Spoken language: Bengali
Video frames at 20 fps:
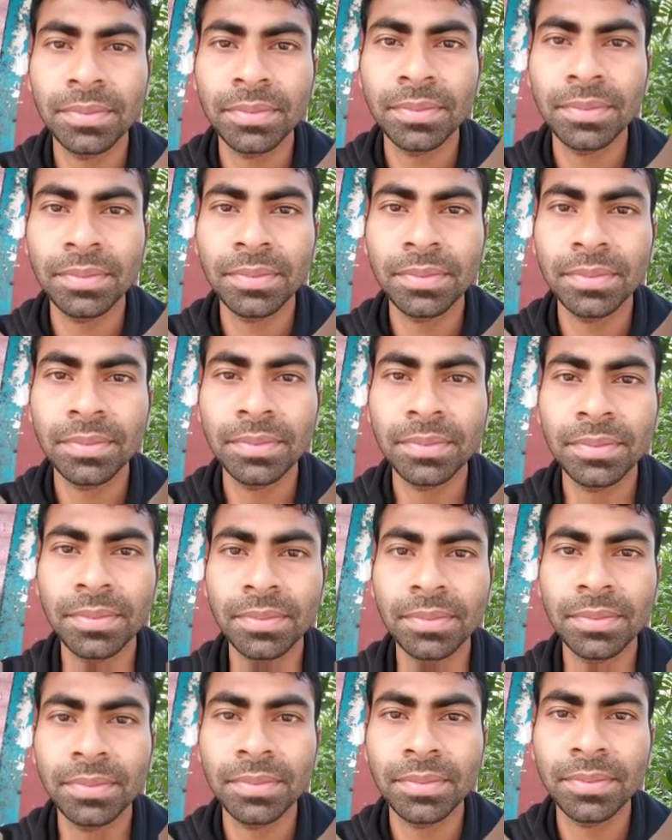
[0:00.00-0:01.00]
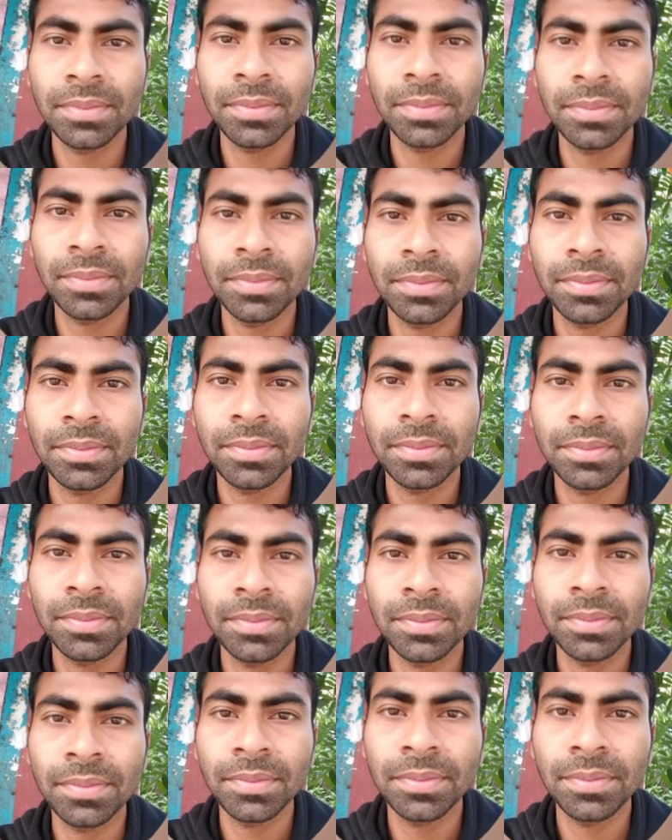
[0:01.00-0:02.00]
হ্যাঁ ফ্রেন্ডস এবার গ্যালারিতে যাব এবং
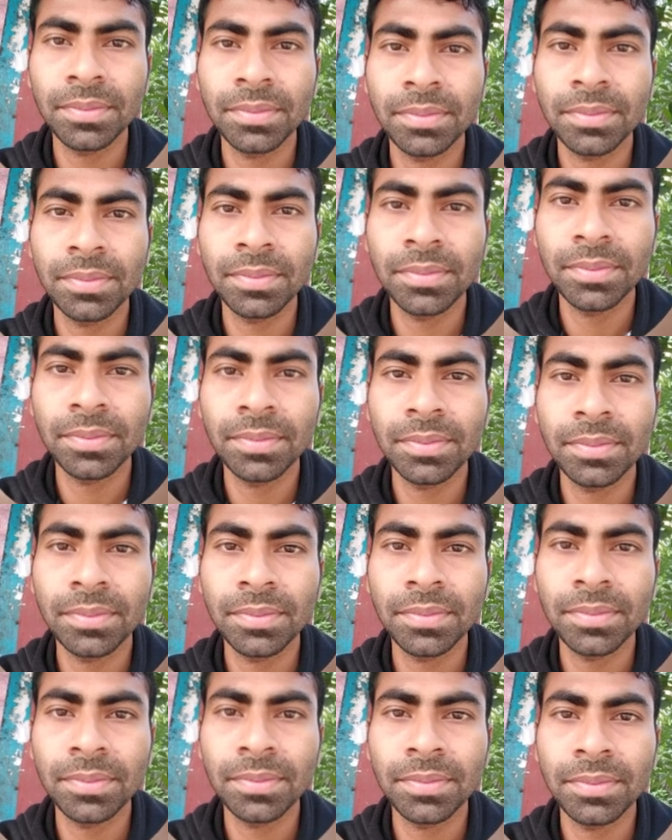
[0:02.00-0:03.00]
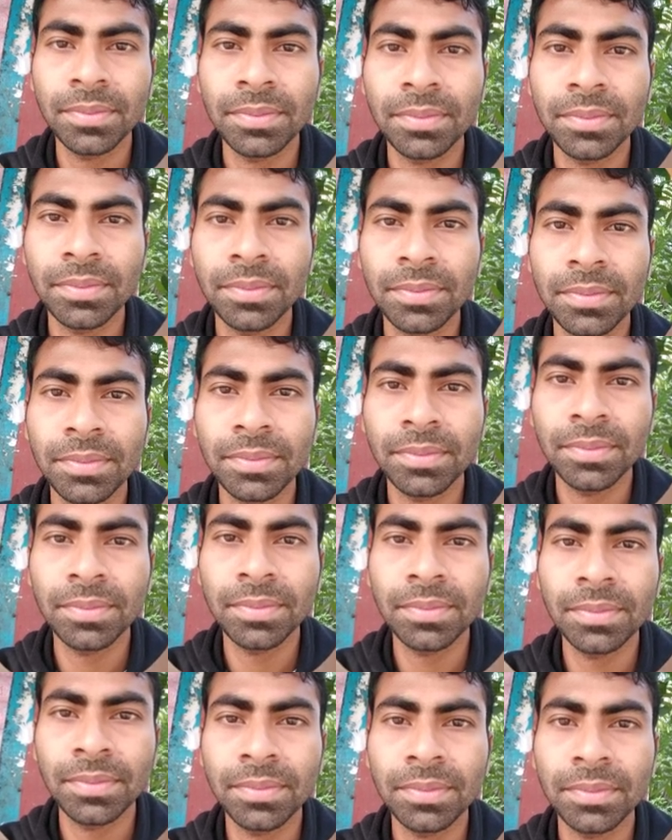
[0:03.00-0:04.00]
আমি ছবির দুটি এডিট করব ঠিক আছে তো আমি
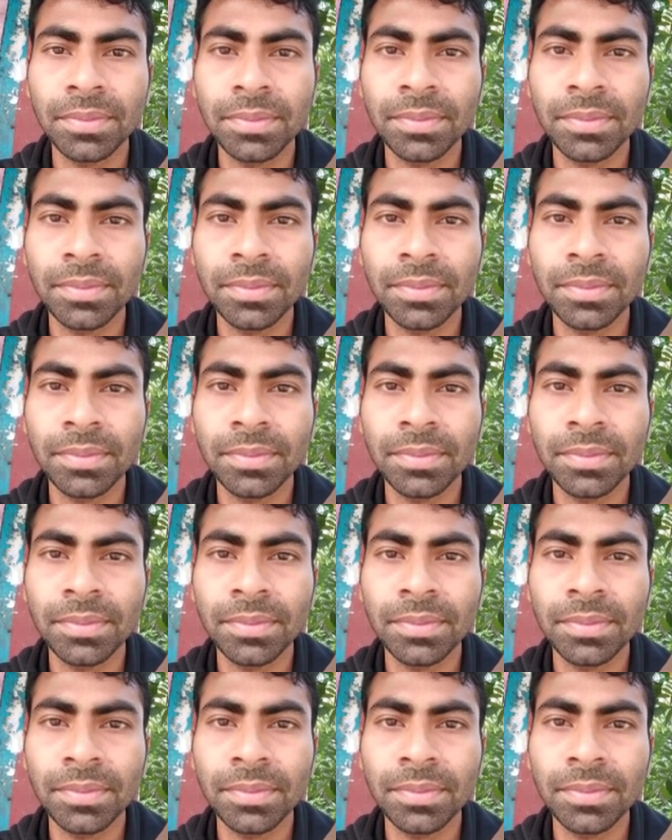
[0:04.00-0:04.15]
গ্যালারি